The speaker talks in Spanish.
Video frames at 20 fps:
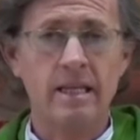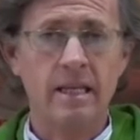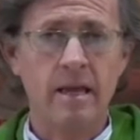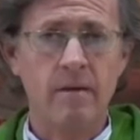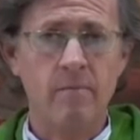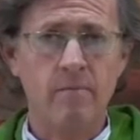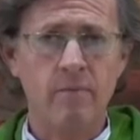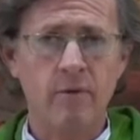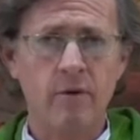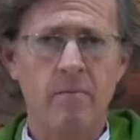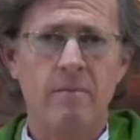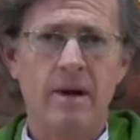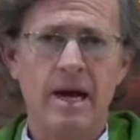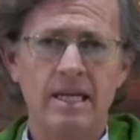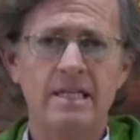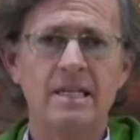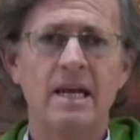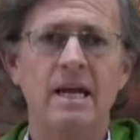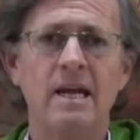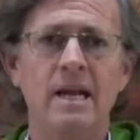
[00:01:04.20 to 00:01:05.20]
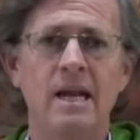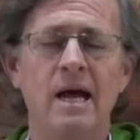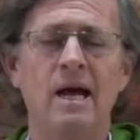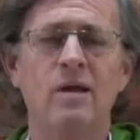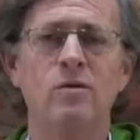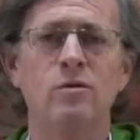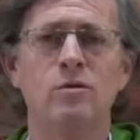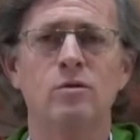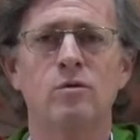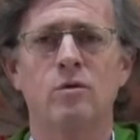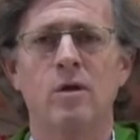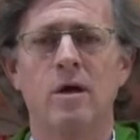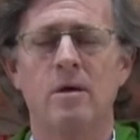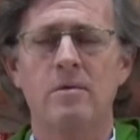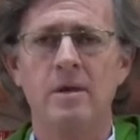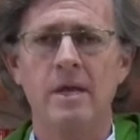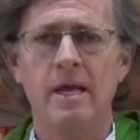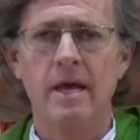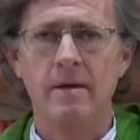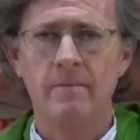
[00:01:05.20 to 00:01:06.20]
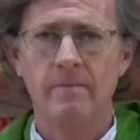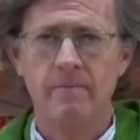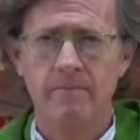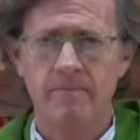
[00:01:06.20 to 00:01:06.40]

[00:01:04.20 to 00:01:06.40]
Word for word: tiempo más aislados todavía.